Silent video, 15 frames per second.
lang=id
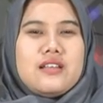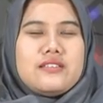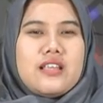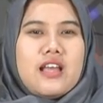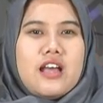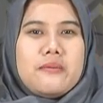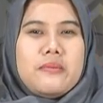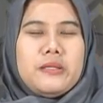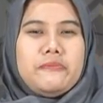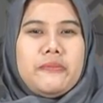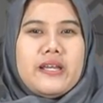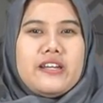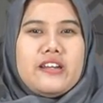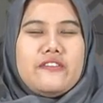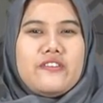Sahabat
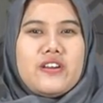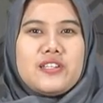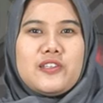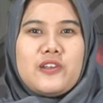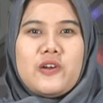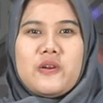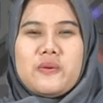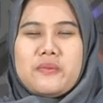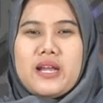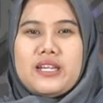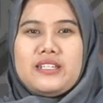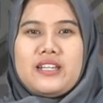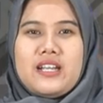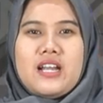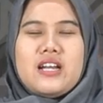PNFM
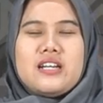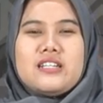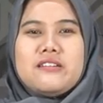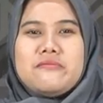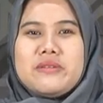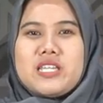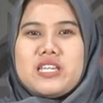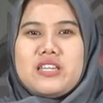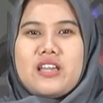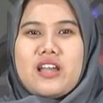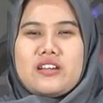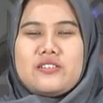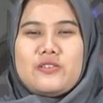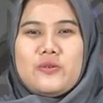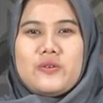terhormat,
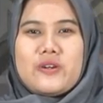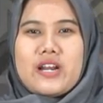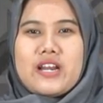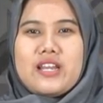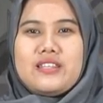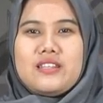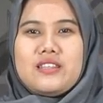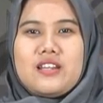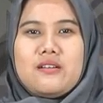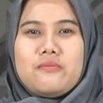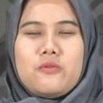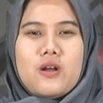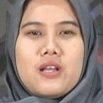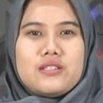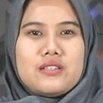demikian uraian tentang
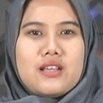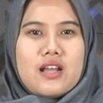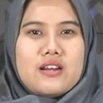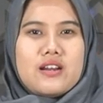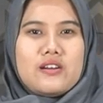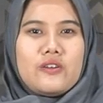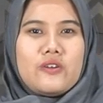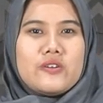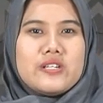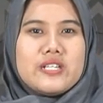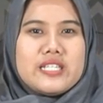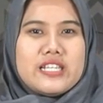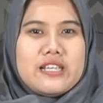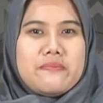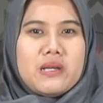puasa dan
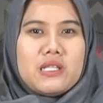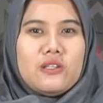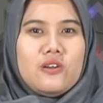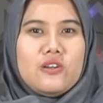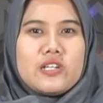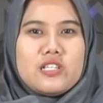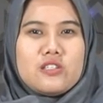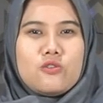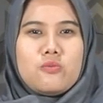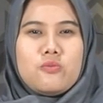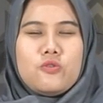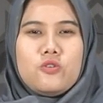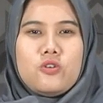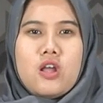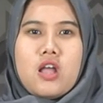kondisi patologis
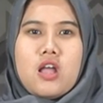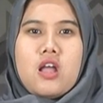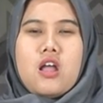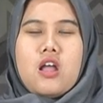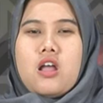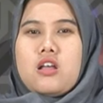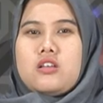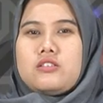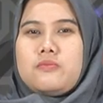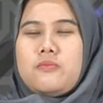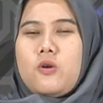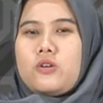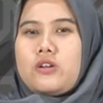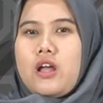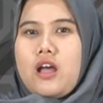tubuh
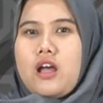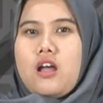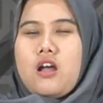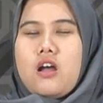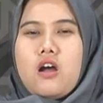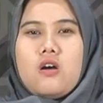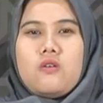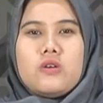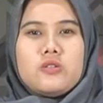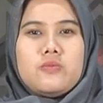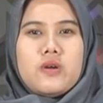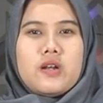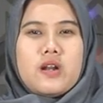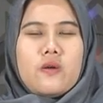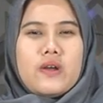Semoga Allah
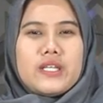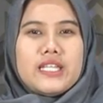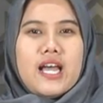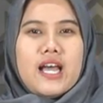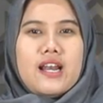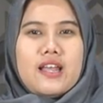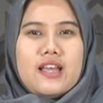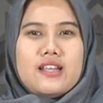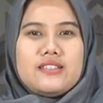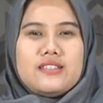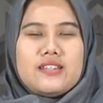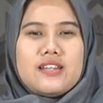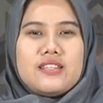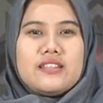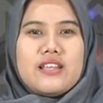Subhanahu wa taala
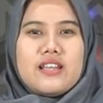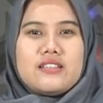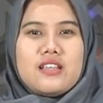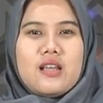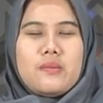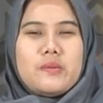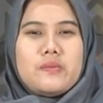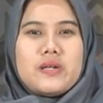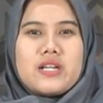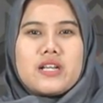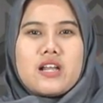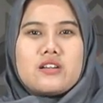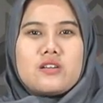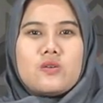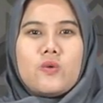senantiasa
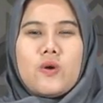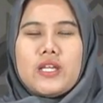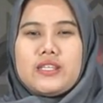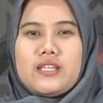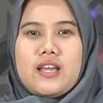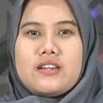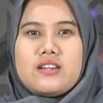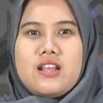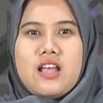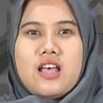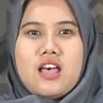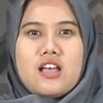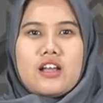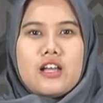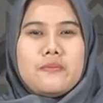memberikan kekuatan,
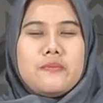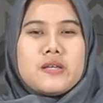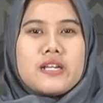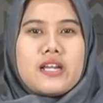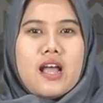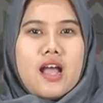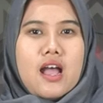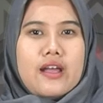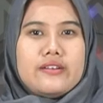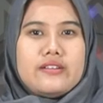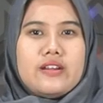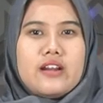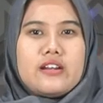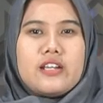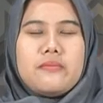
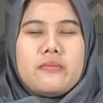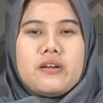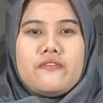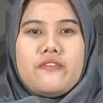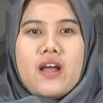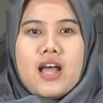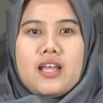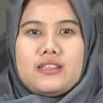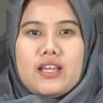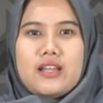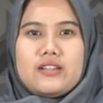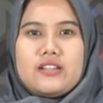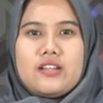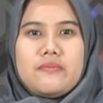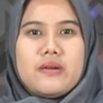keberkahan dan
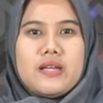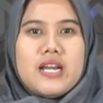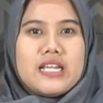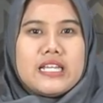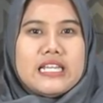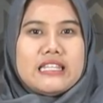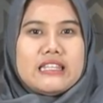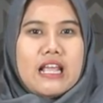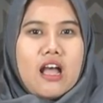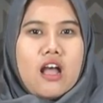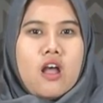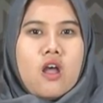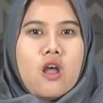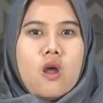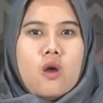kemanfaatan kepada kita
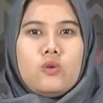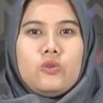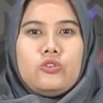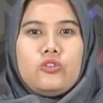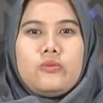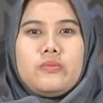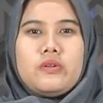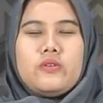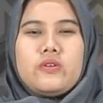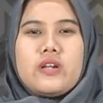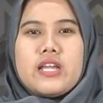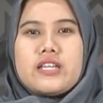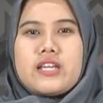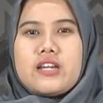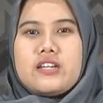untuk
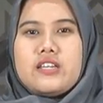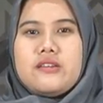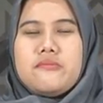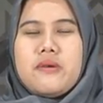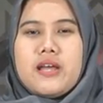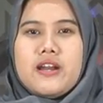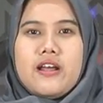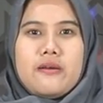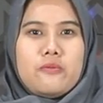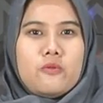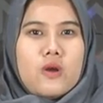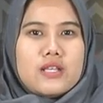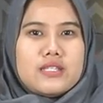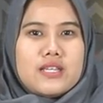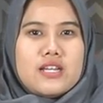menunaikan ibadah
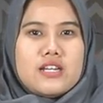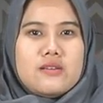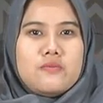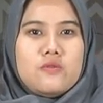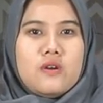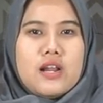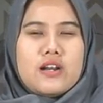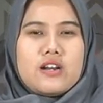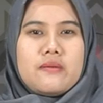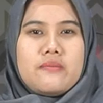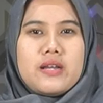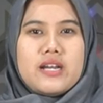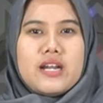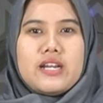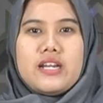puasa di bulan
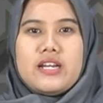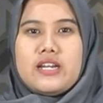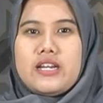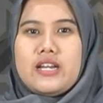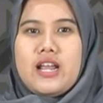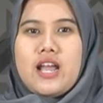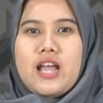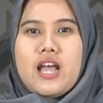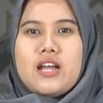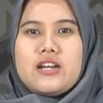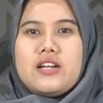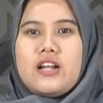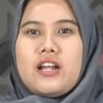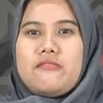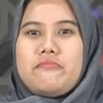Ramadan ini
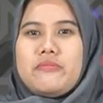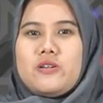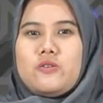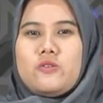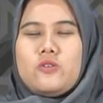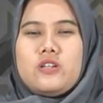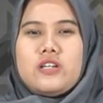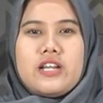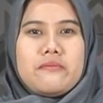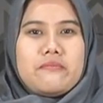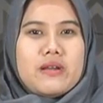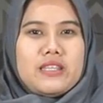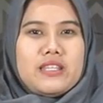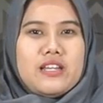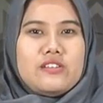dengan penuh
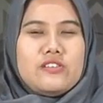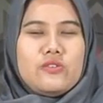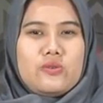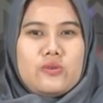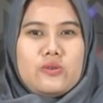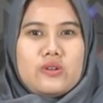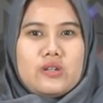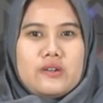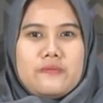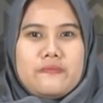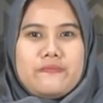nikmat dan syukur.